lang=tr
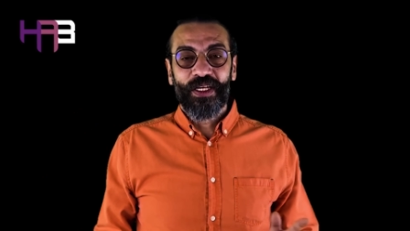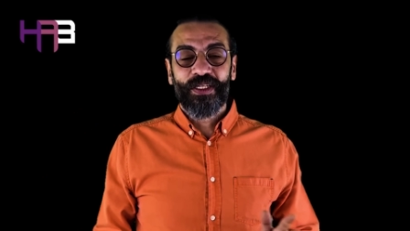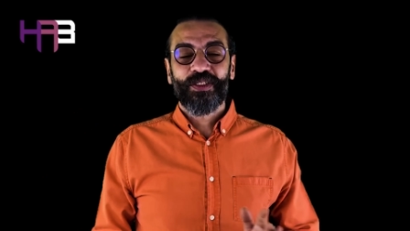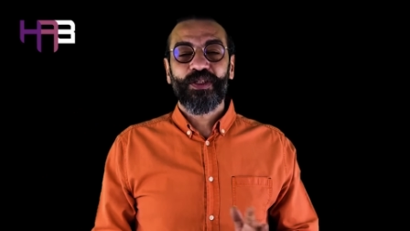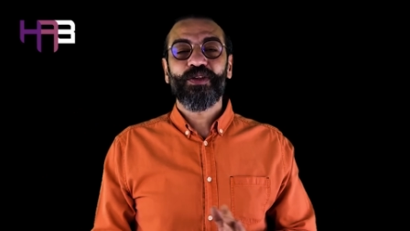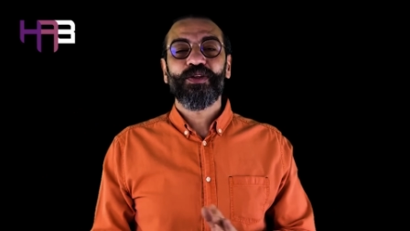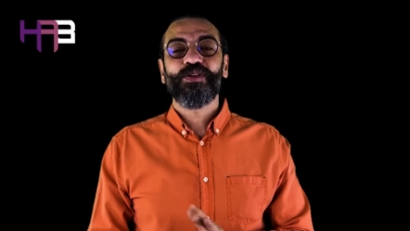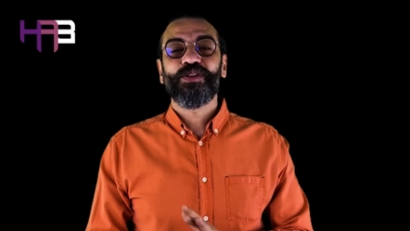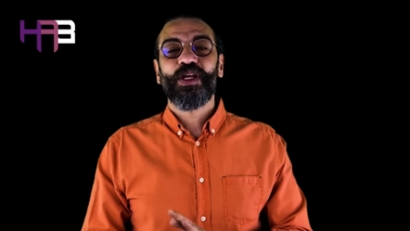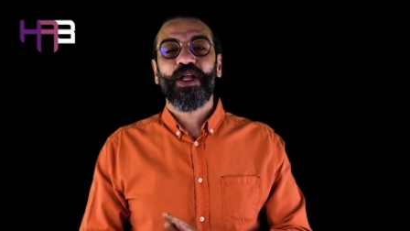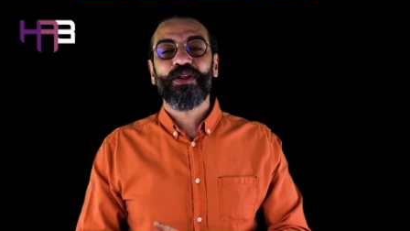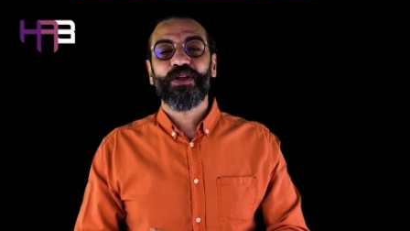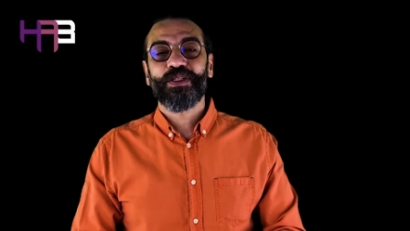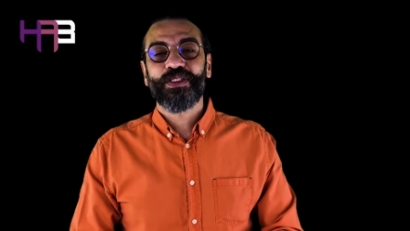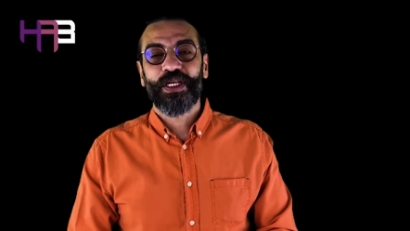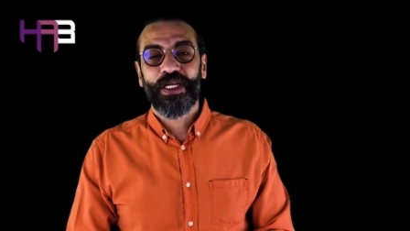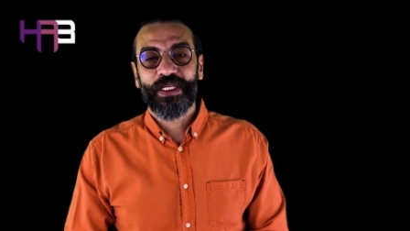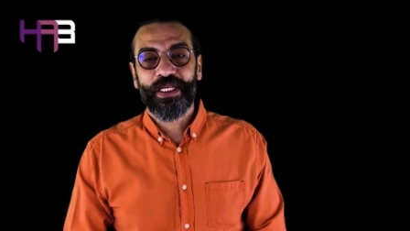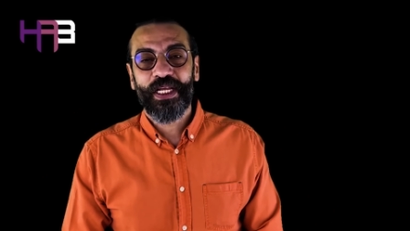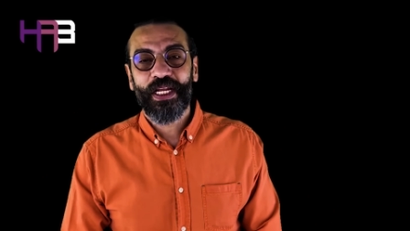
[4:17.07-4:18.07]
Çünkü güzel
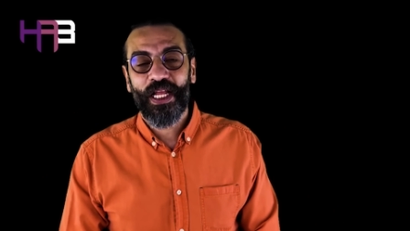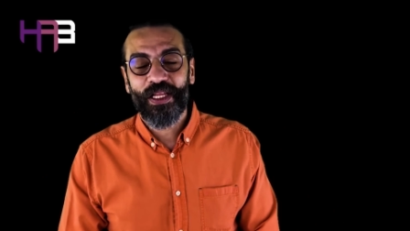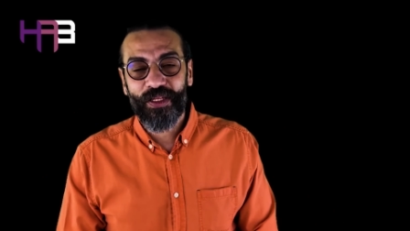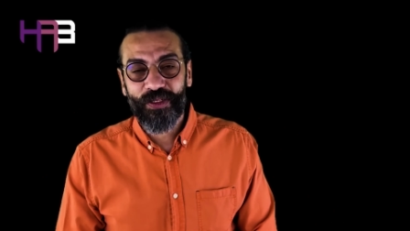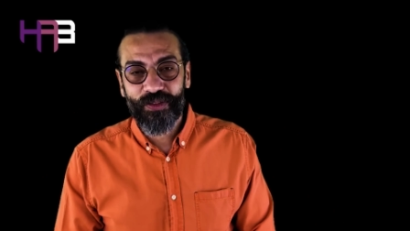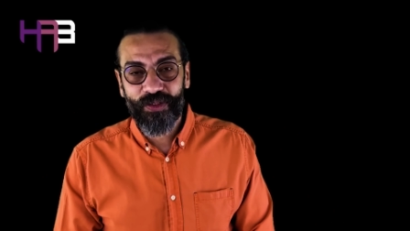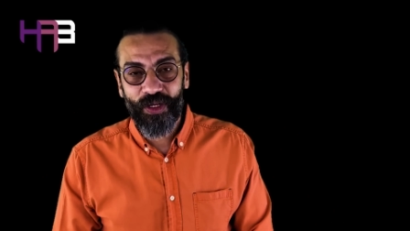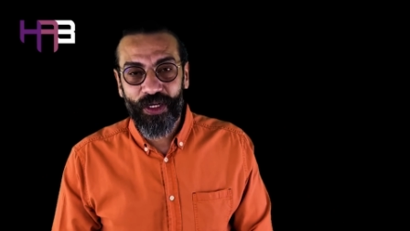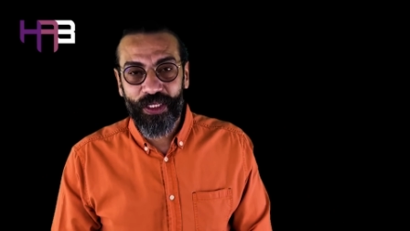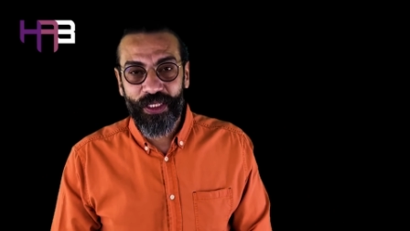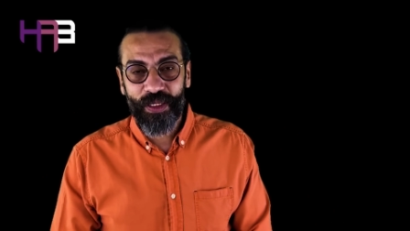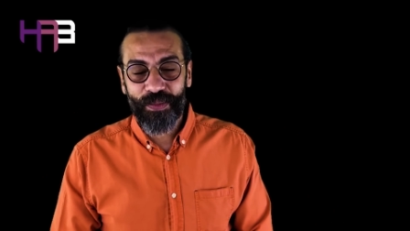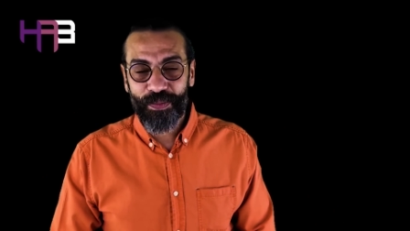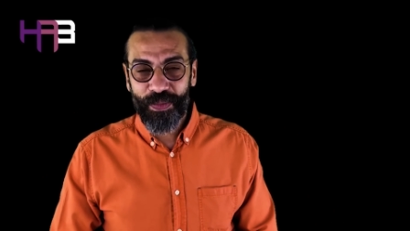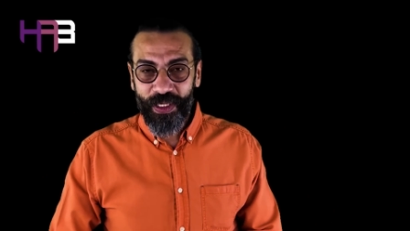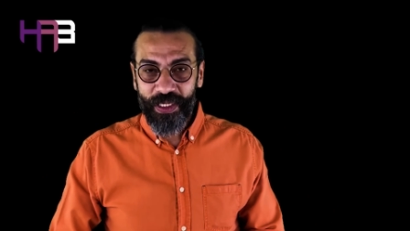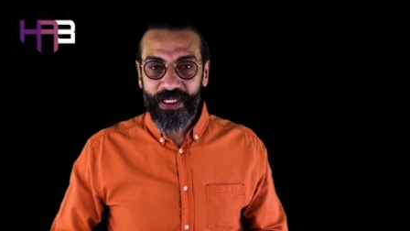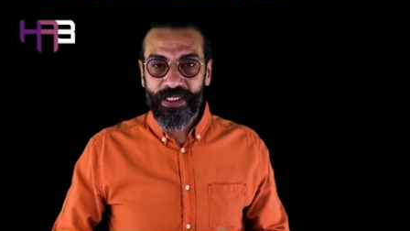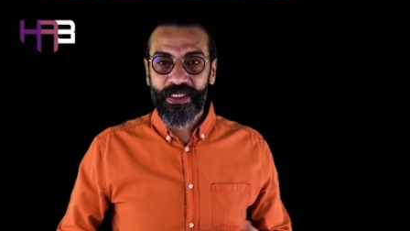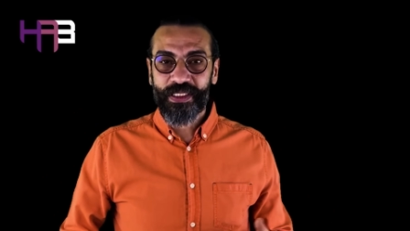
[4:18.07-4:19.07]
dostlar genelde şöyledir.
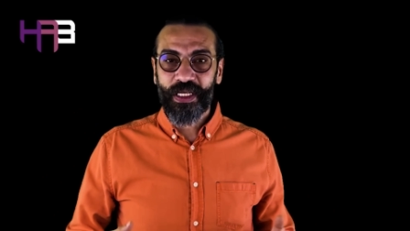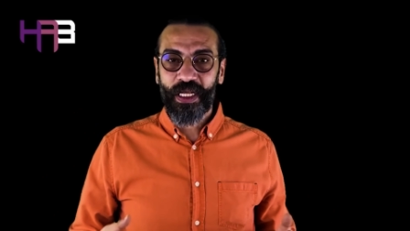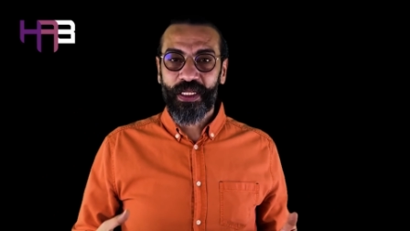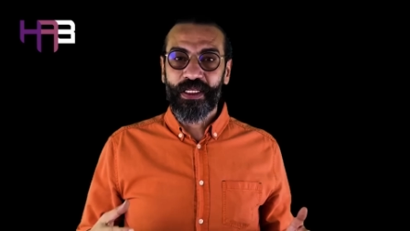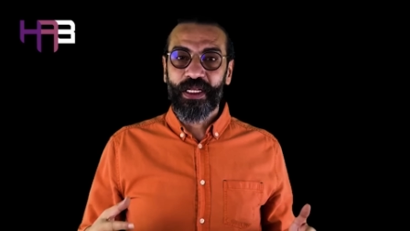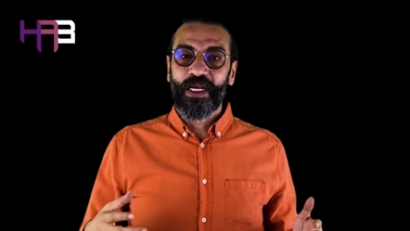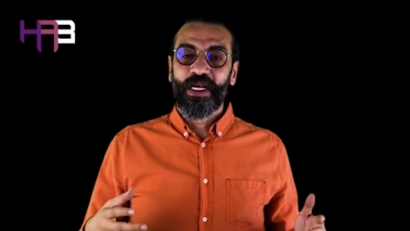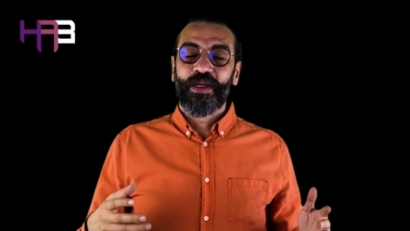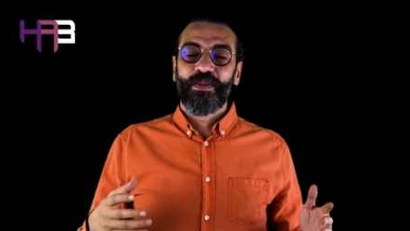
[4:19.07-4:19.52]
Bir insan